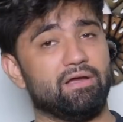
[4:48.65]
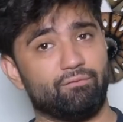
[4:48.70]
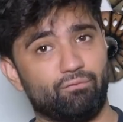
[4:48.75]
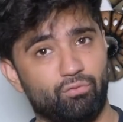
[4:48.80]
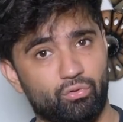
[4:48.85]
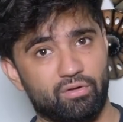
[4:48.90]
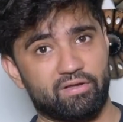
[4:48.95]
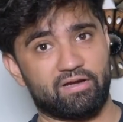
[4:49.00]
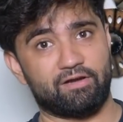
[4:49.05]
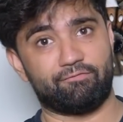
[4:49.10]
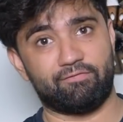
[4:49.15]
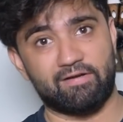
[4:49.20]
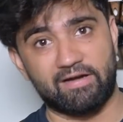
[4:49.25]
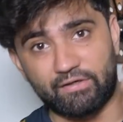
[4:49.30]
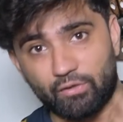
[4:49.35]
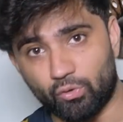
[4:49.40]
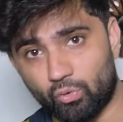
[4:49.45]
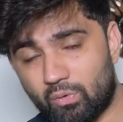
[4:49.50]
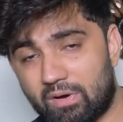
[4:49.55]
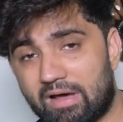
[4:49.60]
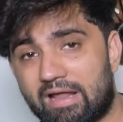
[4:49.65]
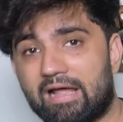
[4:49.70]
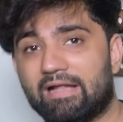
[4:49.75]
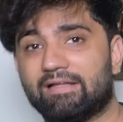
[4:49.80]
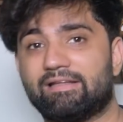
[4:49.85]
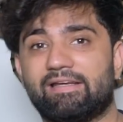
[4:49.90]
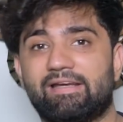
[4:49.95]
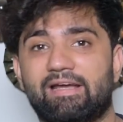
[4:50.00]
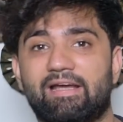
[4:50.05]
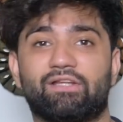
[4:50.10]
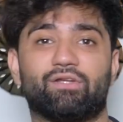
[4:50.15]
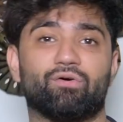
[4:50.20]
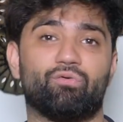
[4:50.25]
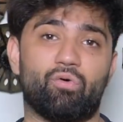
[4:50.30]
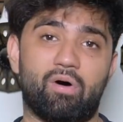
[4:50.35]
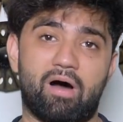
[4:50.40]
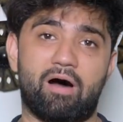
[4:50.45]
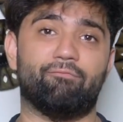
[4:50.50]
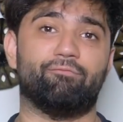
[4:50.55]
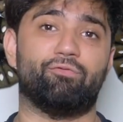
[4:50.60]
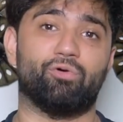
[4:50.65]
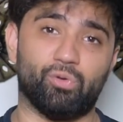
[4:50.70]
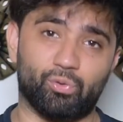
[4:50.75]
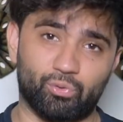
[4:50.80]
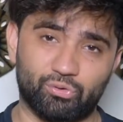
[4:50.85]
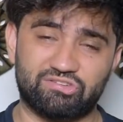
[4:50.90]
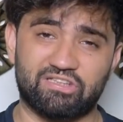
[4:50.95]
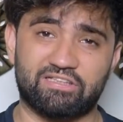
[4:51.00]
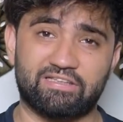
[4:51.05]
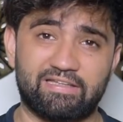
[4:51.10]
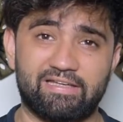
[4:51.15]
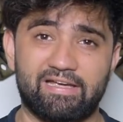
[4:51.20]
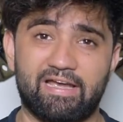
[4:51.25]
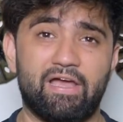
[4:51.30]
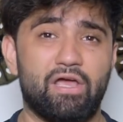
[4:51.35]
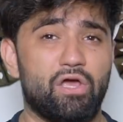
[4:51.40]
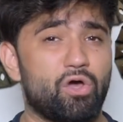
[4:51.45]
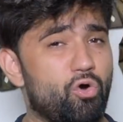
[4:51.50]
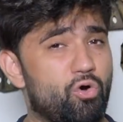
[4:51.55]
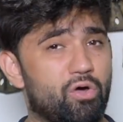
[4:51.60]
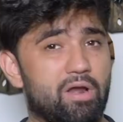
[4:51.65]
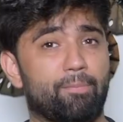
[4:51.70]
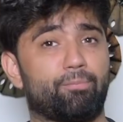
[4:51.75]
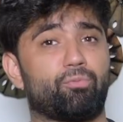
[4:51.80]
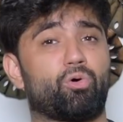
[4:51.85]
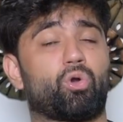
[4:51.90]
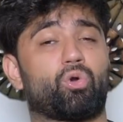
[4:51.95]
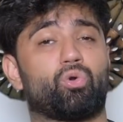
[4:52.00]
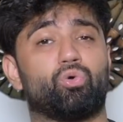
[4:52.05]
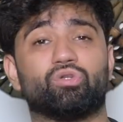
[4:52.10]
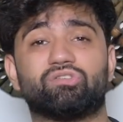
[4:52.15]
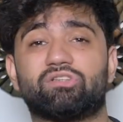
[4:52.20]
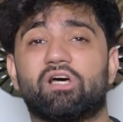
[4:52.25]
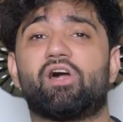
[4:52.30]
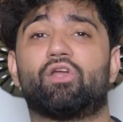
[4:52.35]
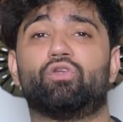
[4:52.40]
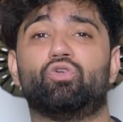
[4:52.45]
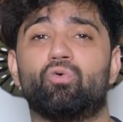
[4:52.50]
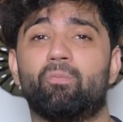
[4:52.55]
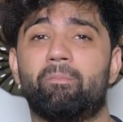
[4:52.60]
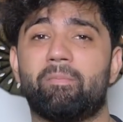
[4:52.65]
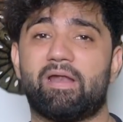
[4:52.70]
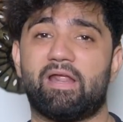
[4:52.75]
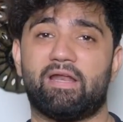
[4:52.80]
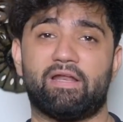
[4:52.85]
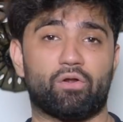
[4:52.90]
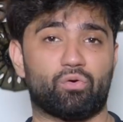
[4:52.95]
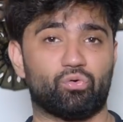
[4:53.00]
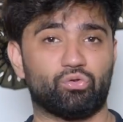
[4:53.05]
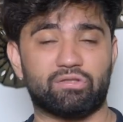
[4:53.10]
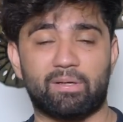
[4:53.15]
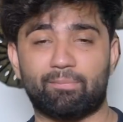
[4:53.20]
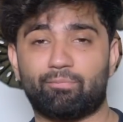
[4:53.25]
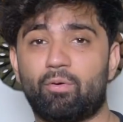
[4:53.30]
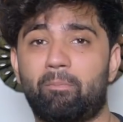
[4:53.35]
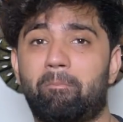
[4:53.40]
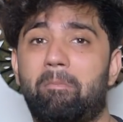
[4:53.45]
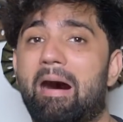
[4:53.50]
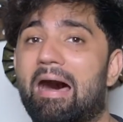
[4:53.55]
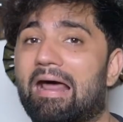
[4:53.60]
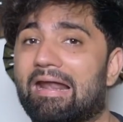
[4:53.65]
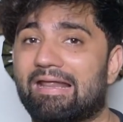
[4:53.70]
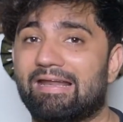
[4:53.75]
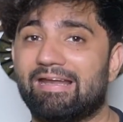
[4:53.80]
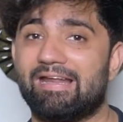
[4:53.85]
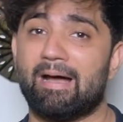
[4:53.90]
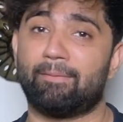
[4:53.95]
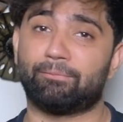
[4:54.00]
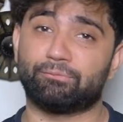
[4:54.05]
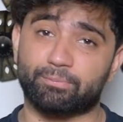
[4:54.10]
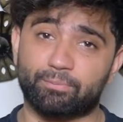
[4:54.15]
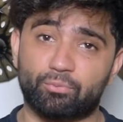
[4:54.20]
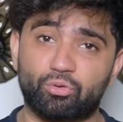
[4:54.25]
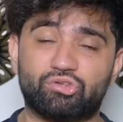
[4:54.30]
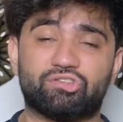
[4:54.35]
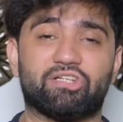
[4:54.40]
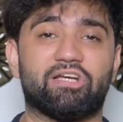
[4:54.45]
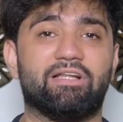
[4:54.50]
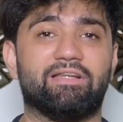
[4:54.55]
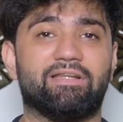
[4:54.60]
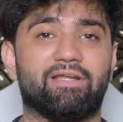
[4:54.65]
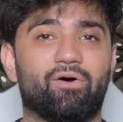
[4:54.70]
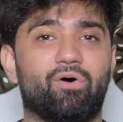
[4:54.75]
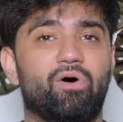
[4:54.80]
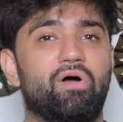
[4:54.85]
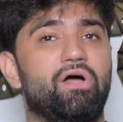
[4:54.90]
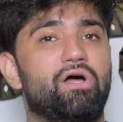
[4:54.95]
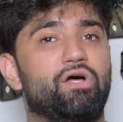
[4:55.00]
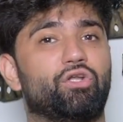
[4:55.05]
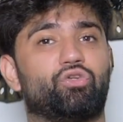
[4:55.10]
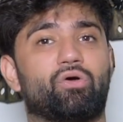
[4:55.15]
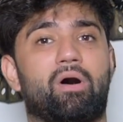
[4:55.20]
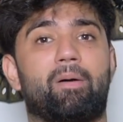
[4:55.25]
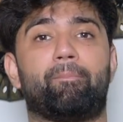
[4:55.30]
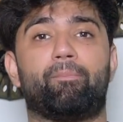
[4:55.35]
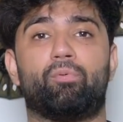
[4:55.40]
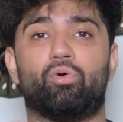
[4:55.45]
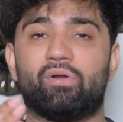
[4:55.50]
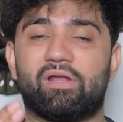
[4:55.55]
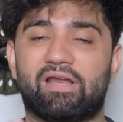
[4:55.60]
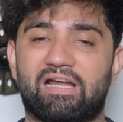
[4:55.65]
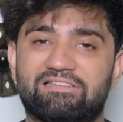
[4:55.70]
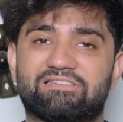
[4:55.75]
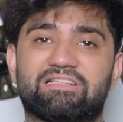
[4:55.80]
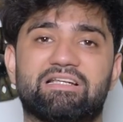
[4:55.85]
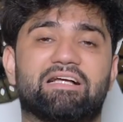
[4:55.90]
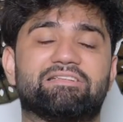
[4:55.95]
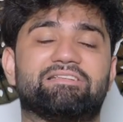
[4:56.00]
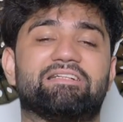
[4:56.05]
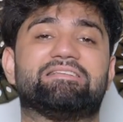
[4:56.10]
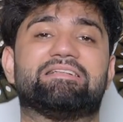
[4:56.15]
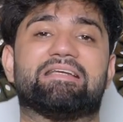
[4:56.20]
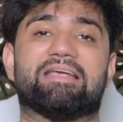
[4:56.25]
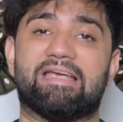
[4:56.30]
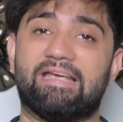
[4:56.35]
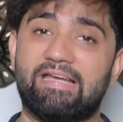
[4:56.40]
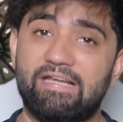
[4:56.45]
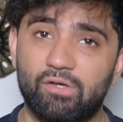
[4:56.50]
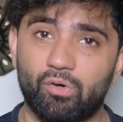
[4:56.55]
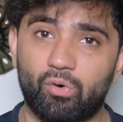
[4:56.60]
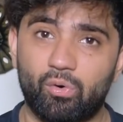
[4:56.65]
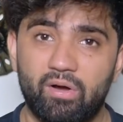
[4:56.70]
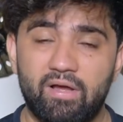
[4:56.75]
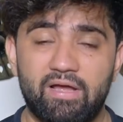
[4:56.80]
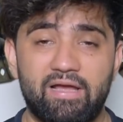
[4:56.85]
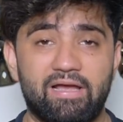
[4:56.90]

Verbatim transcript: वो रिफ्लेक्ट होकर आती है तो वो हार्मफुल हो सकती है और आपको रोज़ अगर धूप में रहना रोज़ आपको बाहर रहने आप स्पोर्ट्स खेलते हो तो आप पोलराइज ग्लासेस ही लो